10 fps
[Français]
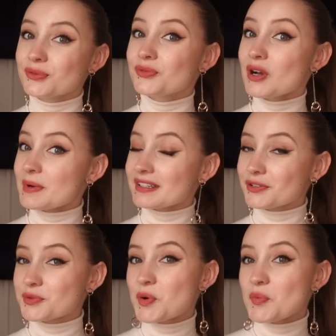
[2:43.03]
Toutefois, à partir
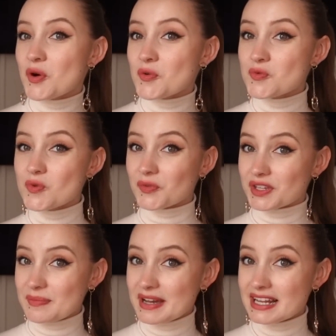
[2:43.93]
du moment où on
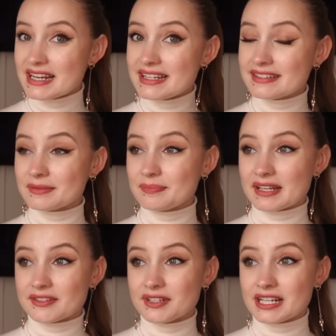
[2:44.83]
est mal à l'aise
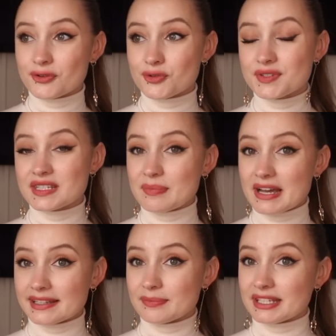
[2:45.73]
parce que quelque chose n'est pas
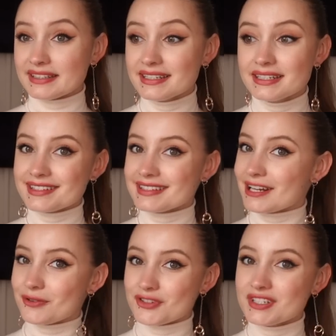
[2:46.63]
respecté, c'est
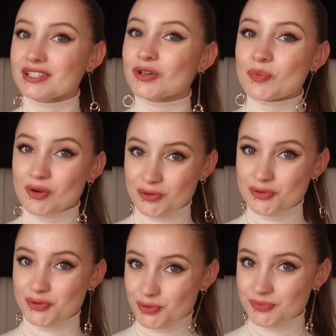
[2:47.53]
la logique qui reprend le
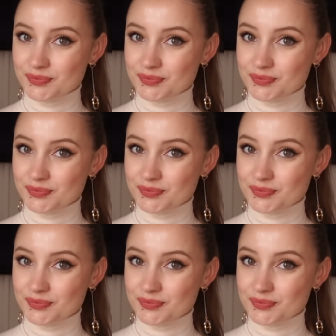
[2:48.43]
dessus.